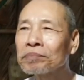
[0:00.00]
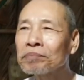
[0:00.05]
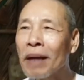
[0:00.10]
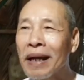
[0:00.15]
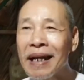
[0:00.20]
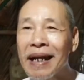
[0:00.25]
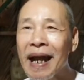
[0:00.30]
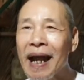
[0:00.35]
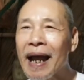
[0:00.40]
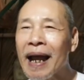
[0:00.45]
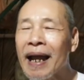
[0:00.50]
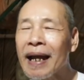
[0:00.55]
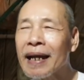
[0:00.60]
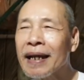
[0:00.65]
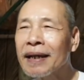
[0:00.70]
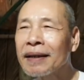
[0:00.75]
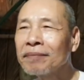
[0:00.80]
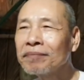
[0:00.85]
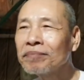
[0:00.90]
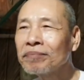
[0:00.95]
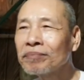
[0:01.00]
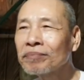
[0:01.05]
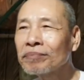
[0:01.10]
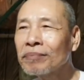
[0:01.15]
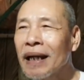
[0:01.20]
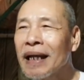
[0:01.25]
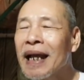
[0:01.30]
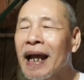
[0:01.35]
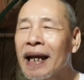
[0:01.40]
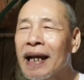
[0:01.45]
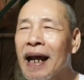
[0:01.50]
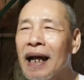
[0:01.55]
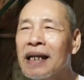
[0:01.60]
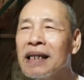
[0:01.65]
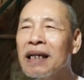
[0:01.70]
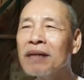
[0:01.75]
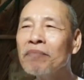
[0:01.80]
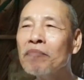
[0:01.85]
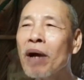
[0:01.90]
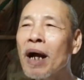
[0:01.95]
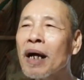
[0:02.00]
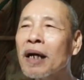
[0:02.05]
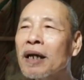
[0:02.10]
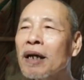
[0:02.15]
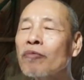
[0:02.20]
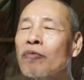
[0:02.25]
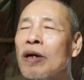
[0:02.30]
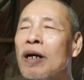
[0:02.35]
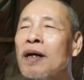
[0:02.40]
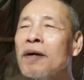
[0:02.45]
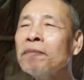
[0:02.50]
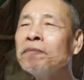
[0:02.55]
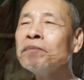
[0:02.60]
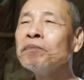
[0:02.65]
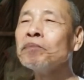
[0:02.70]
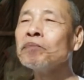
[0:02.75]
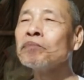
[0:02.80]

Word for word: 7 ngày 7 ngày nữa nhưng mà trong đó